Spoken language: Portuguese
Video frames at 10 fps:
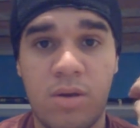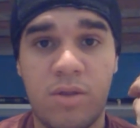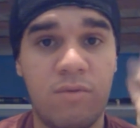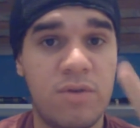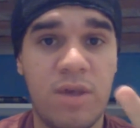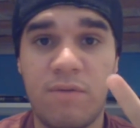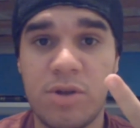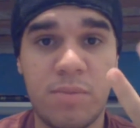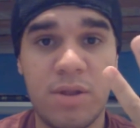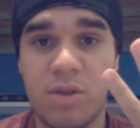Se você é fã
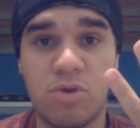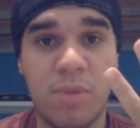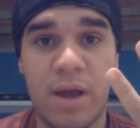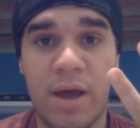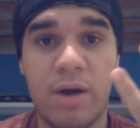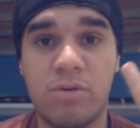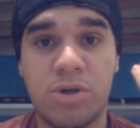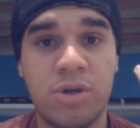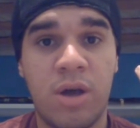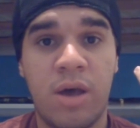de Planeta dos
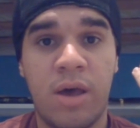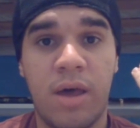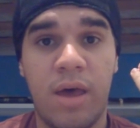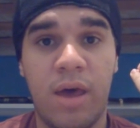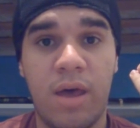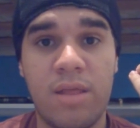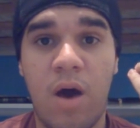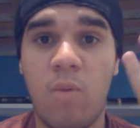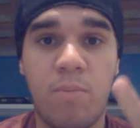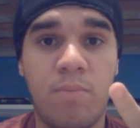Macacos, é,
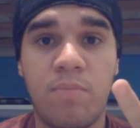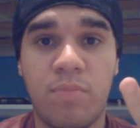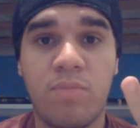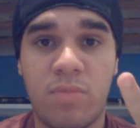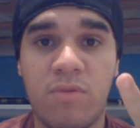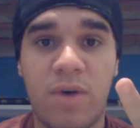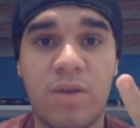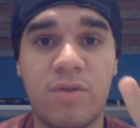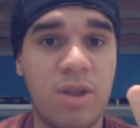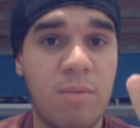dá um vai
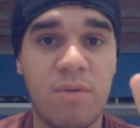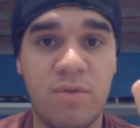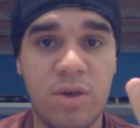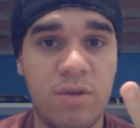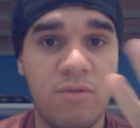no cinema ver.